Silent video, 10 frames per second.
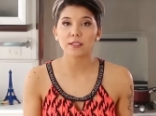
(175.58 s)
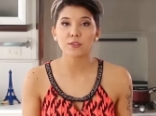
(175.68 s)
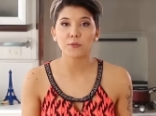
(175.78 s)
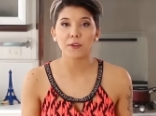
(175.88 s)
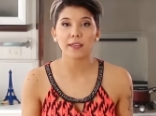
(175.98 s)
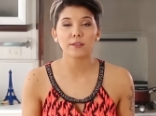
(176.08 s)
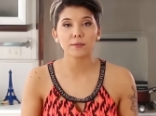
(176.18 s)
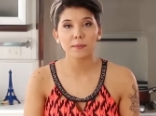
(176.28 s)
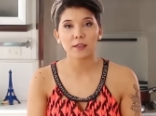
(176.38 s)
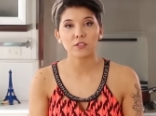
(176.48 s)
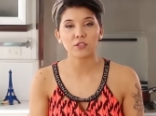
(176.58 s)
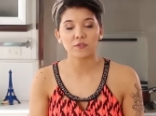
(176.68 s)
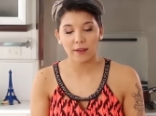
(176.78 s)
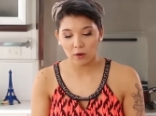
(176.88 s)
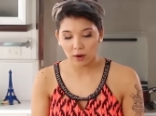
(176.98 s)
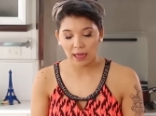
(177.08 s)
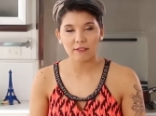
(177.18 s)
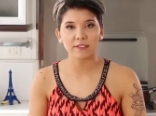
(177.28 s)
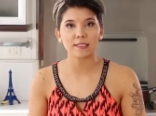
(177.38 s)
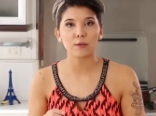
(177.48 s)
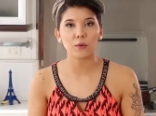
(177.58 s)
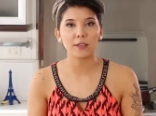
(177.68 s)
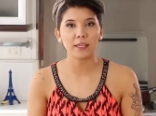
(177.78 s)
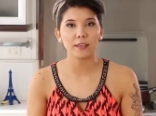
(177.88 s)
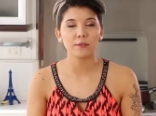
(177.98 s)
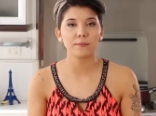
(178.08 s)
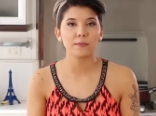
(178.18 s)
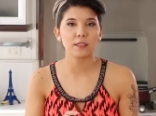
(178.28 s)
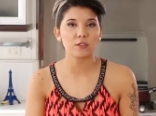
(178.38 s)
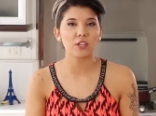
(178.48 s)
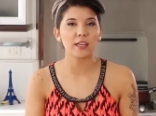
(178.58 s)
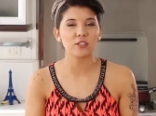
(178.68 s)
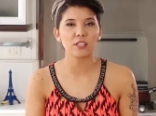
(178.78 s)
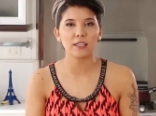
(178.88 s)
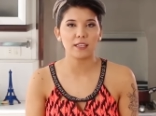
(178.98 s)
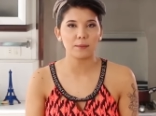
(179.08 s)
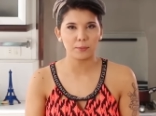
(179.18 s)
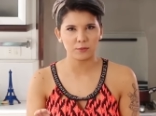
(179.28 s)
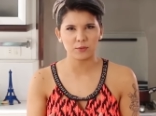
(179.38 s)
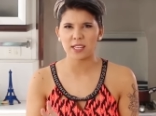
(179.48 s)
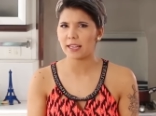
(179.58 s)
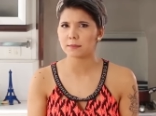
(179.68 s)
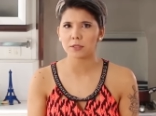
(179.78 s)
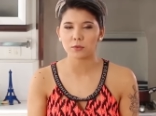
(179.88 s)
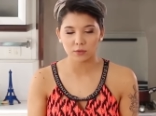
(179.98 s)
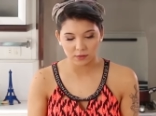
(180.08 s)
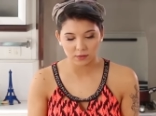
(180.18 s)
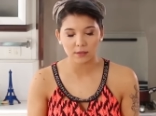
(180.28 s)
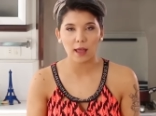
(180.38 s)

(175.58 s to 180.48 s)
Isso feito, a gente vai rolar, fazer um rolinho e deixar na geladeira por uns 10 minutos